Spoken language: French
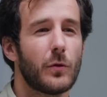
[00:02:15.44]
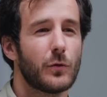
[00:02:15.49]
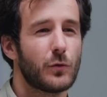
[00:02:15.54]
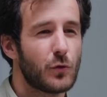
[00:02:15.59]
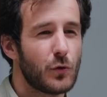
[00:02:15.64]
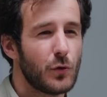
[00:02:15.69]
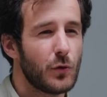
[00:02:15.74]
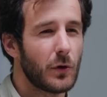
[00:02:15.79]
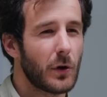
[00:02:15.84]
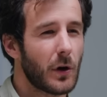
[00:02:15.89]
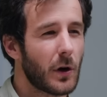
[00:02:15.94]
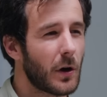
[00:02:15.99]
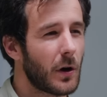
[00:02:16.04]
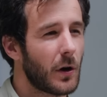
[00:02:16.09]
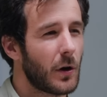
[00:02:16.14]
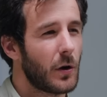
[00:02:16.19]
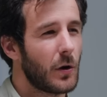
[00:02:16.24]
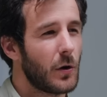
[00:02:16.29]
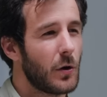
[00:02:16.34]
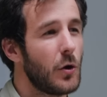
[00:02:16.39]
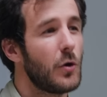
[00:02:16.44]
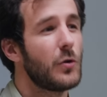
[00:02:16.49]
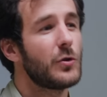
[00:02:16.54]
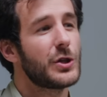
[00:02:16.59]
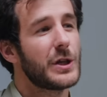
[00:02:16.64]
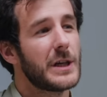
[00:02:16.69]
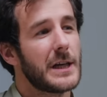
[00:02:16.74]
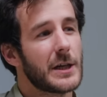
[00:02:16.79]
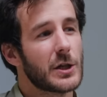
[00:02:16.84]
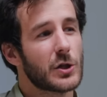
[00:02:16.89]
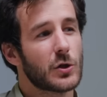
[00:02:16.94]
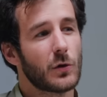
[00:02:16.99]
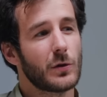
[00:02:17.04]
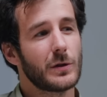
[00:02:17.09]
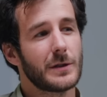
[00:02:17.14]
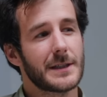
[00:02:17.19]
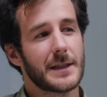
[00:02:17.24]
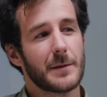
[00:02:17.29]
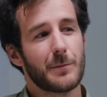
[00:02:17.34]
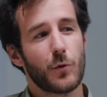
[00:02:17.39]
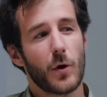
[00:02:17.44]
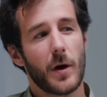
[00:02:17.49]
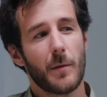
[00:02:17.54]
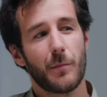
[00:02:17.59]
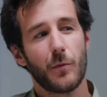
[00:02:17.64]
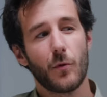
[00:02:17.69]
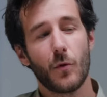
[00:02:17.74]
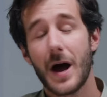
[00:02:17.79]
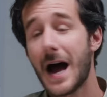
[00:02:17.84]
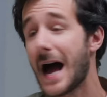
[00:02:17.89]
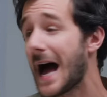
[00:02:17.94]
euh, dures, le gilet jaune s'est peu à peu